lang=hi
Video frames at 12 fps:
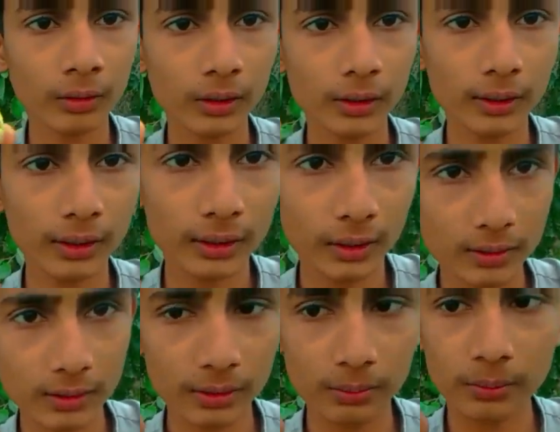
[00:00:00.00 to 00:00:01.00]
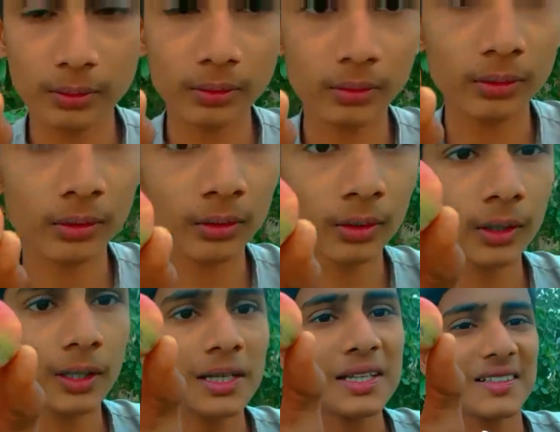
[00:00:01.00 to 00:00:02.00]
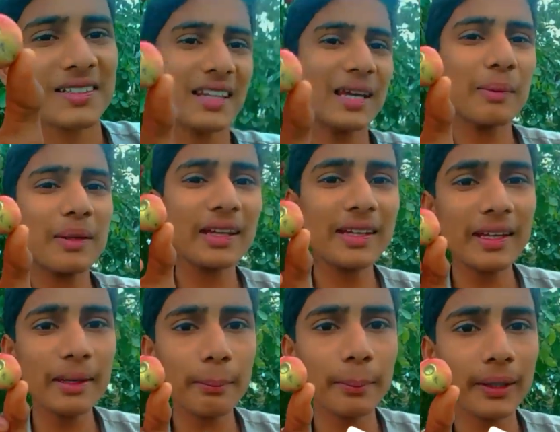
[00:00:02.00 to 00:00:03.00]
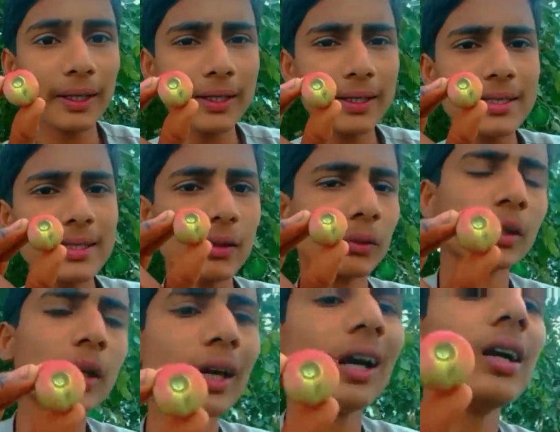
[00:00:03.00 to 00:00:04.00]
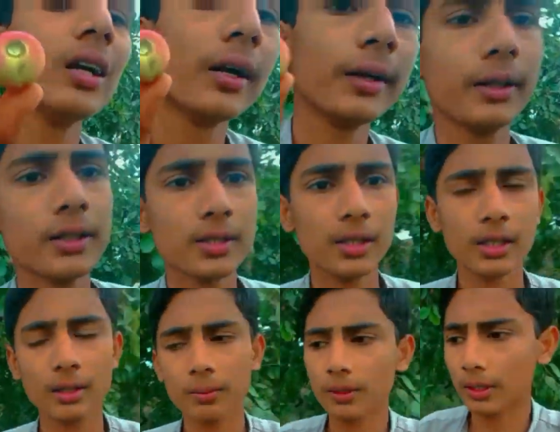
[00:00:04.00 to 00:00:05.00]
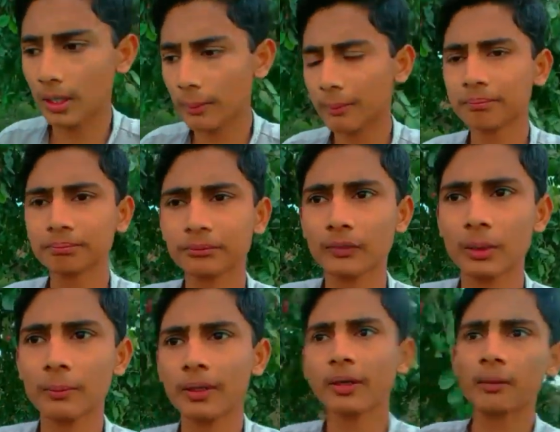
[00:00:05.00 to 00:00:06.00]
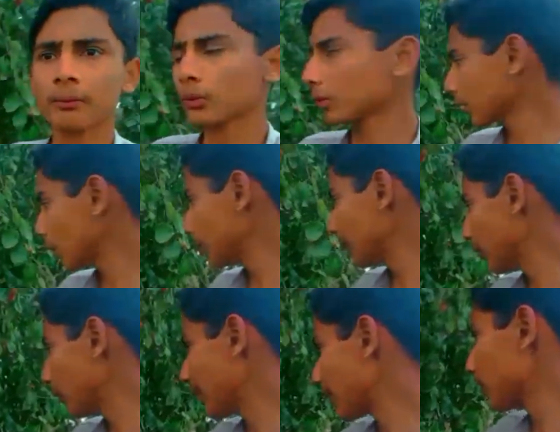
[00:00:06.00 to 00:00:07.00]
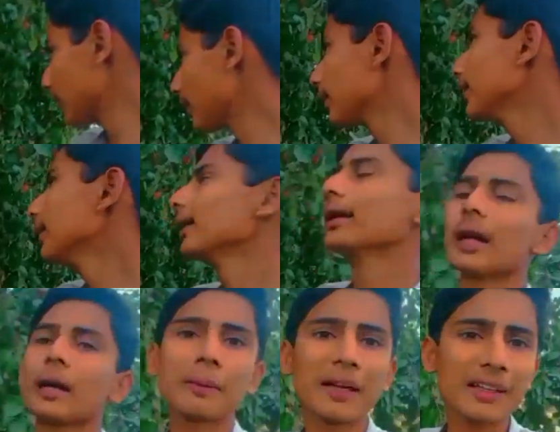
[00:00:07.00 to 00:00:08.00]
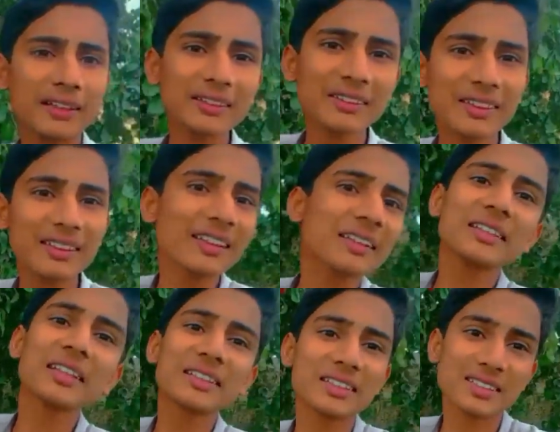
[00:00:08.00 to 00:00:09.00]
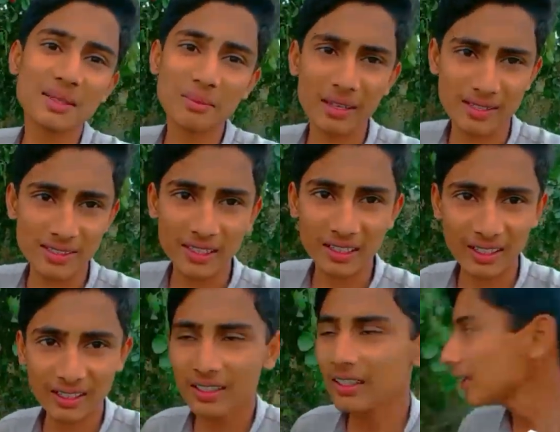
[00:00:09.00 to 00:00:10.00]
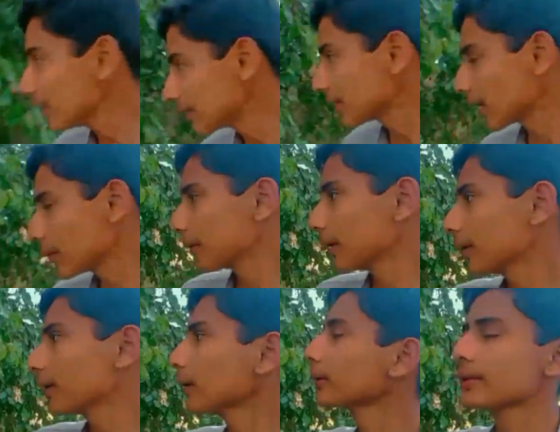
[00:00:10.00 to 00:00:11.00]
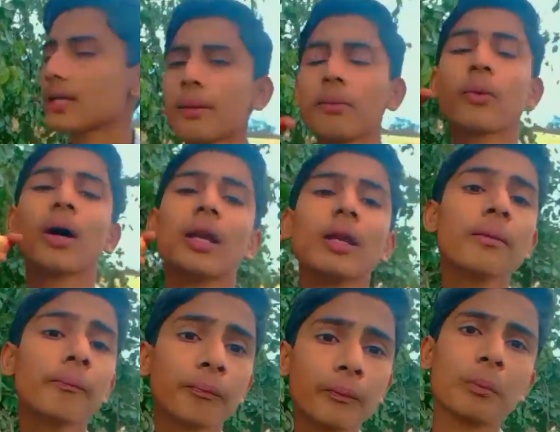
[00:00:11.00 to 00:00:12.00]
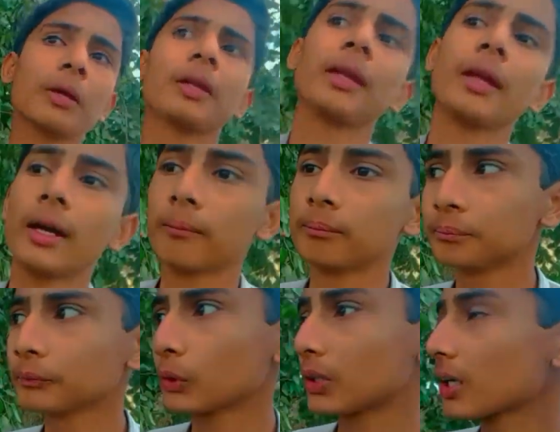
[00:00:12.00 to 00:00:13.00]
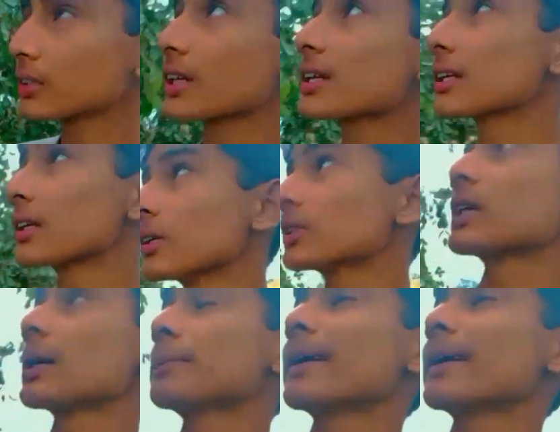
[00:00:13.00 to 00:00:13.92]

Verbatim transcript: ये देखें सेब सेब नहीं है ये बेर जैसे होते हैं ना ये सेब हम हमारे गाँव में उगाए हुए हैं यहाँ पर कहते हैं ये इधर से सेब कैसे आ गए ये हमने ये सेब वाली बेरी है दरख्त नहीं सेब